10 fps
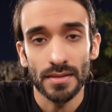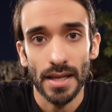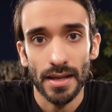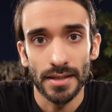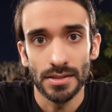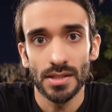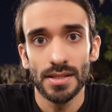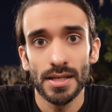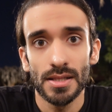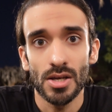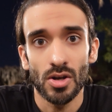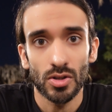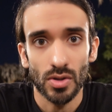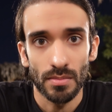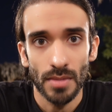طيرين جدد
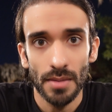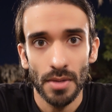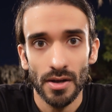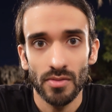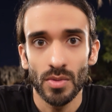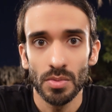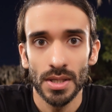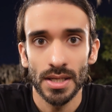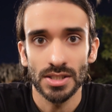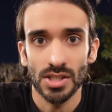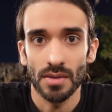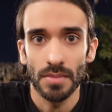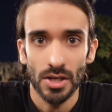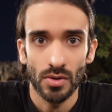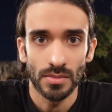نحطهم مع بعض ممكن تصير
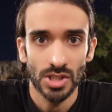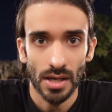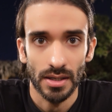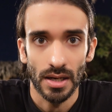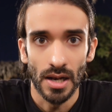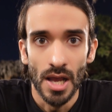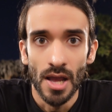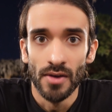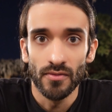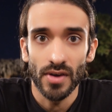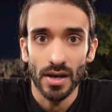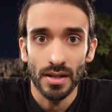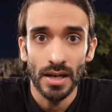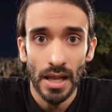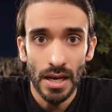بينهم مشاكل
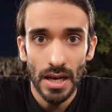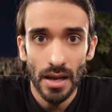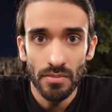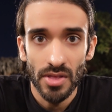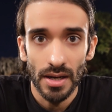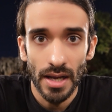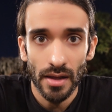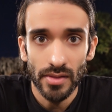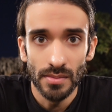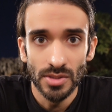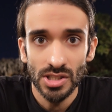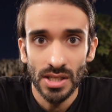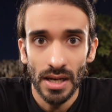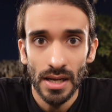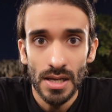فالحل الامثل لهذه
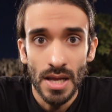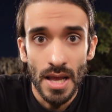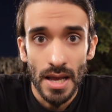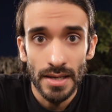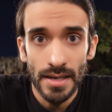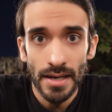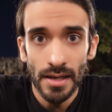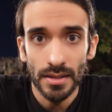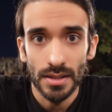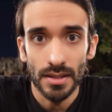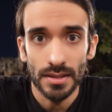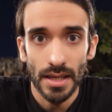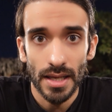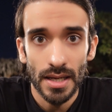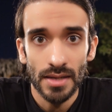المشكله ان نحط
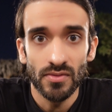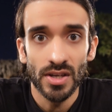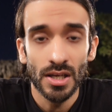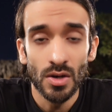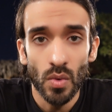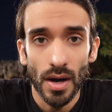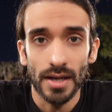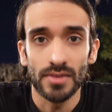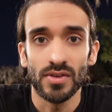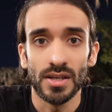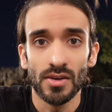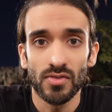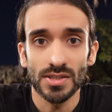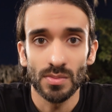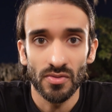الطيرين في كل واحد في
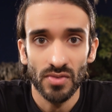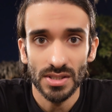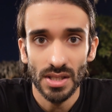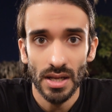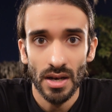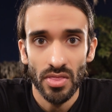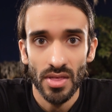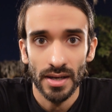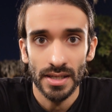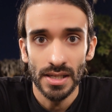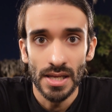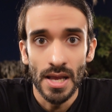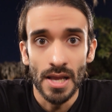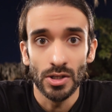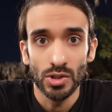قفص منفصل عن الثاني
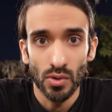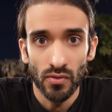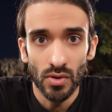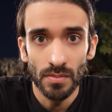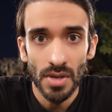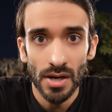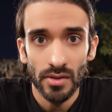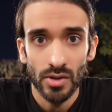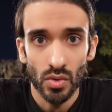يشوفون بعض